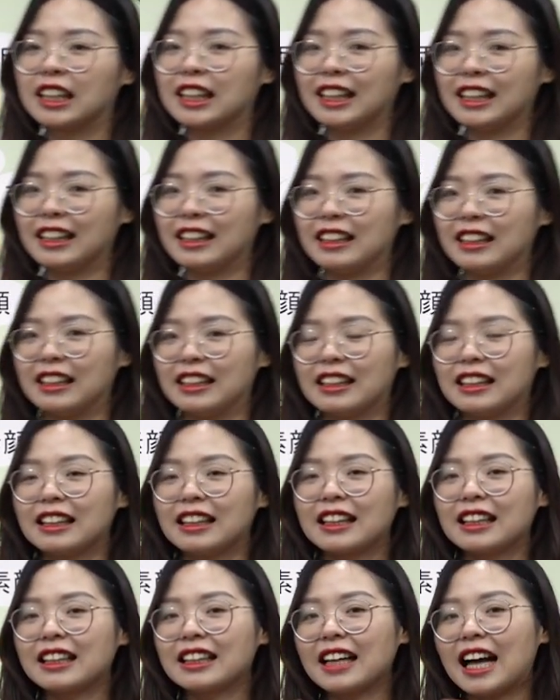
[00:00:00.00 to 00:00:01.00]
à
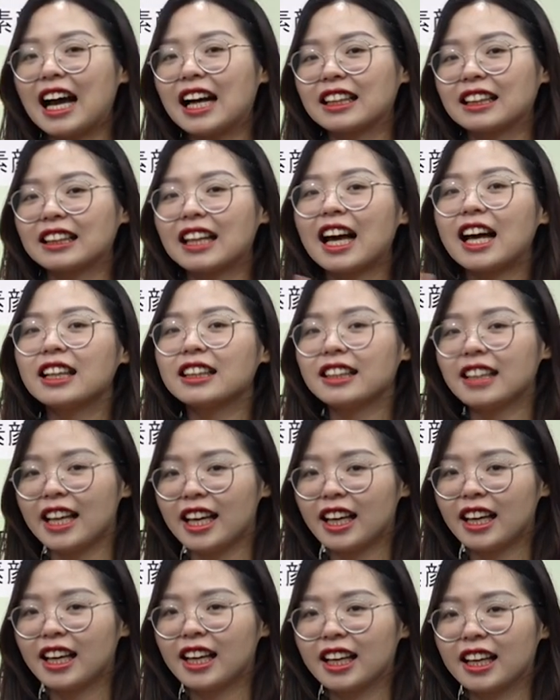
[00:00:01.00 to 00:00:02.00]

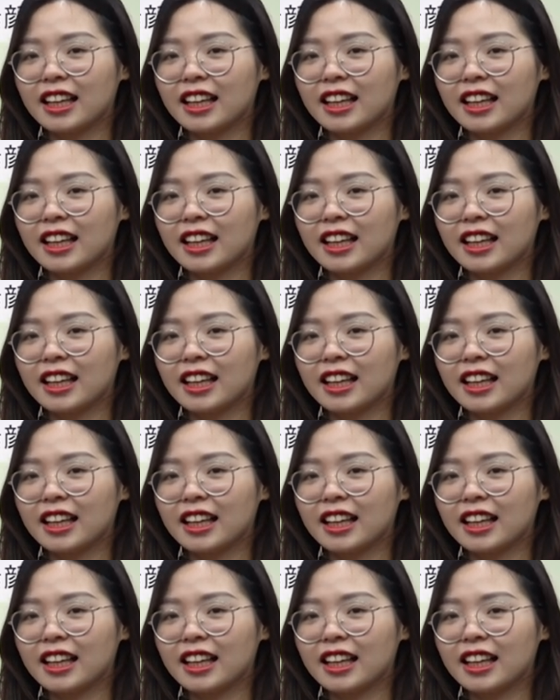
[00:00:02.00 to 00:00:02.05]
katate